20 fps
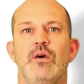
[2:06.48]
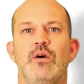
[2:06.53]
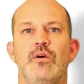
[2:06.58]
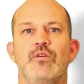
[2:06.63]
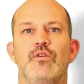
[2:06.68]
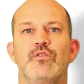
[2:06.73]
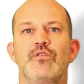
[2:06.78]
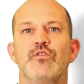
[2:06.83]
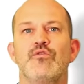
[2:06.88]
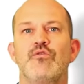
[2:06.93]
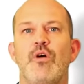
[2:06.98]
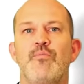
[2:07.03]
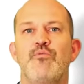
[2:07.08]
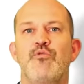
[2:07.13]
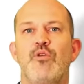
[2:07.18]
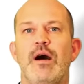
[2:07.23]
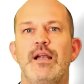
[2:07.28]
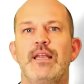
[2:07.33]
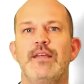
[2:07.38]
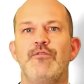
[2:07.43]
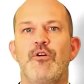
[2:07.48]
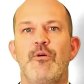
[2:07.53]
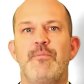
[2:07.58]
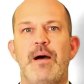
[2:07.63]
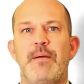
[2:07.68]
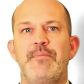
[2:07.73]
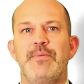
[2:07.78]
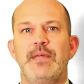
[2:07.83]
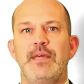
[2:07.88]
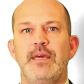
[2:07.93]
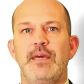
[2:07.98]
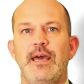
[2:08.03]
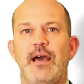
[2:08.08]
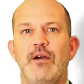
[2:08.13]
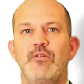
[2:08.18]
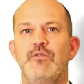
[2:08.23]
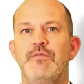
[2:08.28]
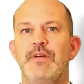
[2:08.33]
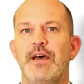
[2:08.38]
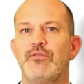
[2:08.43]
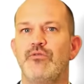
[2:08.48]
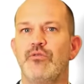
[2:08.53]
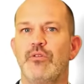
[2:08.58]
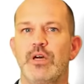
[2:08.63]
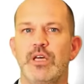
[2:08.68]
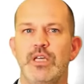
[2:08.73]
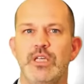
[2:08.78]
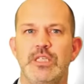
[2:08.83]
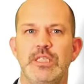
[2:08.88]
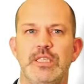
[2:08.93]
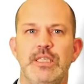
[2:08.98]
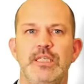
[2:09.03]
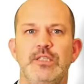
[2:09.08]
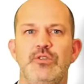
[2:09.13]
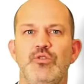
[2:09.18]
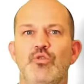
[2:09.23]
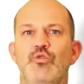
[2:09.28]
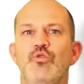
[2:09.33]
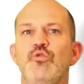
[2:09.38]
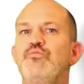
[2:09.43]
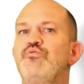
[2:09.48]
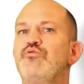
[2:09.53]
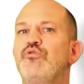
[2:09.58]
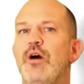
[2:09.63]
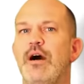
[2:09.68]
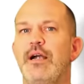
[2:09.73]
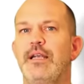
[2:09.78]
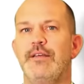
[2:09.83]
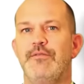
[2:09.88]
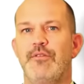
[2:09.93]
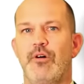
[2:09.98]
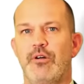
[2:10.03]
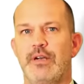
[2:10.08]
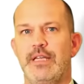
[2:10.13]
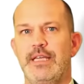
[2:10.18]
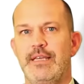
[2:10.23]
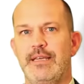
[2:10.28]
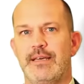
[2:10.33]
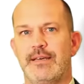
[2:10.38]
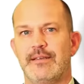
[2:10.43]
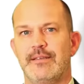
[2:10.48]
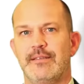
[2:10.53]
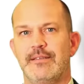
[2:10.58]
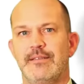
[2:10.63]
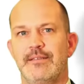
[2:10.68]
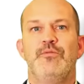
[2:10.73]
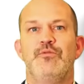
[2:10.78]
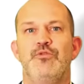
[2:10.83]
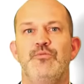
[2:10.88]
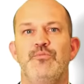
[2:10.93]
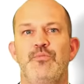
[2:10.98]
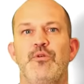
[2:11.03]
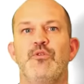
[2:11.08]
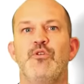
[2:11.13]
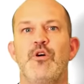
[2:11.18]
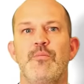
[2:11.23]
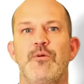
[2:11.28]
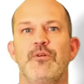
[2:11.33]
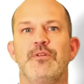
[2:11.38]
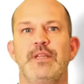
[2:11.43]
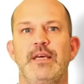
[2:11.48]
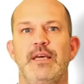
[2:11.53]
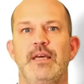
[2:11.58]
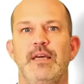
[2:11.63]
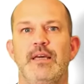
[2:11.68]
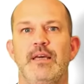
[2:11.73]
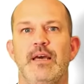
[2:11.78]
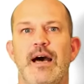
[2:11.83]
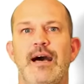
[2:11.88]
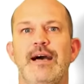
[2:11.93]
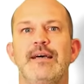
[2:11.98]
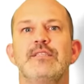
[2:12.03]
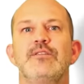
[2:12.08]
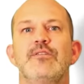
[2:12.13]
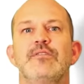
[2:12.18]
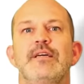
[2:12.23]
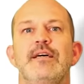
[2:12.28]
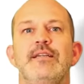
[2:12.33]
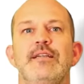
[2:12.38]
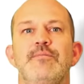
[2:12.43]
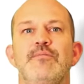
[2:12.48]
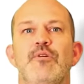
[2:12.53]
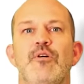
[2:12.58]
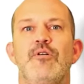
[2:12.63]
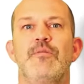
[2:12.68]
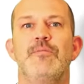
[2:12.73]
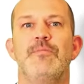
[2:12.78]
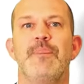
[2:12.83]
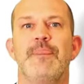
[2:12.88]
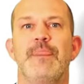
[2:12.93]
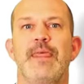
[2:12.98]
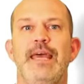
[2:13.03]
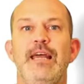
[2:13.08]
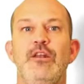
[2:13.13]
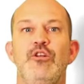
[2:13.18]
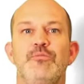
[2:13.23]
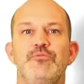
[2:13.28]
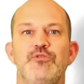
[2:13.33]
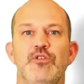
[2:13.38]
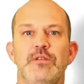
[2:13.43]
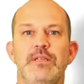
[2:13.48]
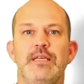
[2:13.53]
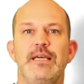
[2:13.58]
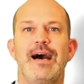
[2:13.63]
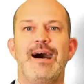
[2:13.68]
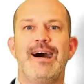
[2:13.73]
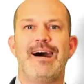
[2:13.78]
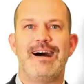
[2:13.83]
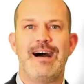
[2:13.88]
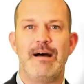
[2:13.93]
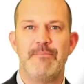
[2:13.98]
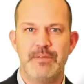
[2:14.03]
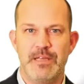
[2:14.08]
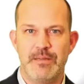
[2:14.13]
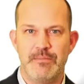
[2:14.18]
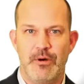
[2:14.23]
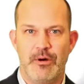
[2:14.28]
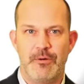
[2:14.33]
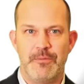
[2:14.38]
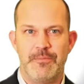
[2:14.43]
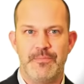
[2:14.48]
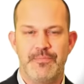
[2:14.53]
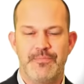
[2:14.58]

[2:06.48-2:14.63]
Que ce soit pour un livre papier à couverture rigide ou pour un livre en ligne, tu peux commander instantanément et l'obtenir rapidement.